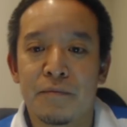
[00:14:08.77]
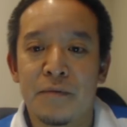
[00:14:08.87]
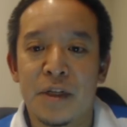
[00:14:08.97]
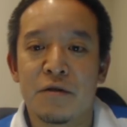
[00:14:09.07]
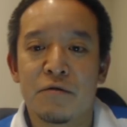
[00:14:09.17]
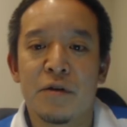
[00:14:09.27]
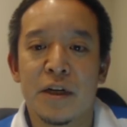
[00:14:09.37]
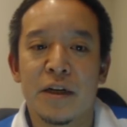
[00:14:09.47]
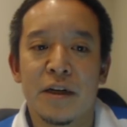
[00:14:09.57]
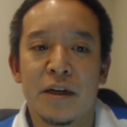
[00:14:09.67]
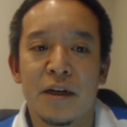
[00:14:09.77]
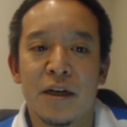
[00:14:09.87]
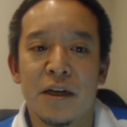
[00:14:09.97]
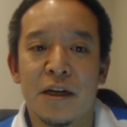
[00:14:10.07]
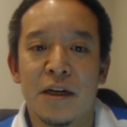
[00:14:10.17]
まあそこはね、
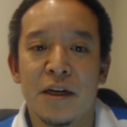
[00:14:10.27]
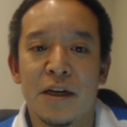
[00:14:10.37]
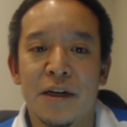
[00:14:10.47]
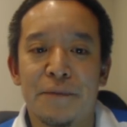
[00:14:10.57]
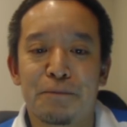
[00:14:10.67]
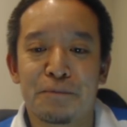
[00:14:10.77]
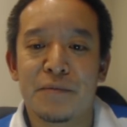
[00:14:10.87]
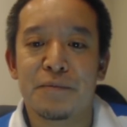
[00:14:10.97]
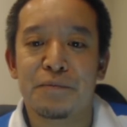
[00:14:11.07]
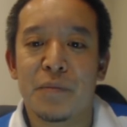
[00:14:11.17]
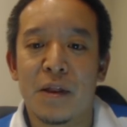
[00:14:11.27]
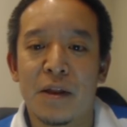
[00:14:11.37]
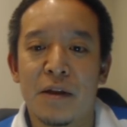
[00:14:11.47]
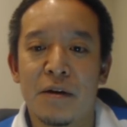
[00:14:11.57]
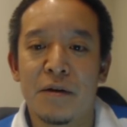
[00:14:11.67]

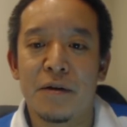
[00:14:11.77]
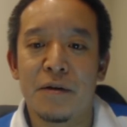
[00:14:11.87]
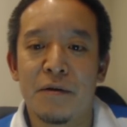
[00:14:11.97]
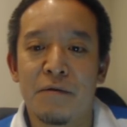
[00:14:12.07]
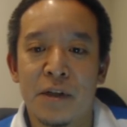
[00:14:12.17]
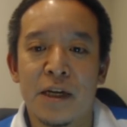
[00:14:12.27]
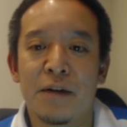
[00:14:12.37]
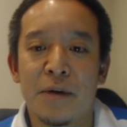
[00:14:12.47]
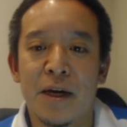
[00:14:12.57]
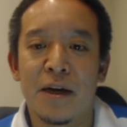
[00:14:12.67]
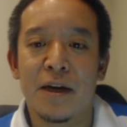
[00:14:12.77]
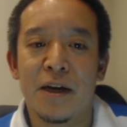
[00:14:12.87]
えー、渡辺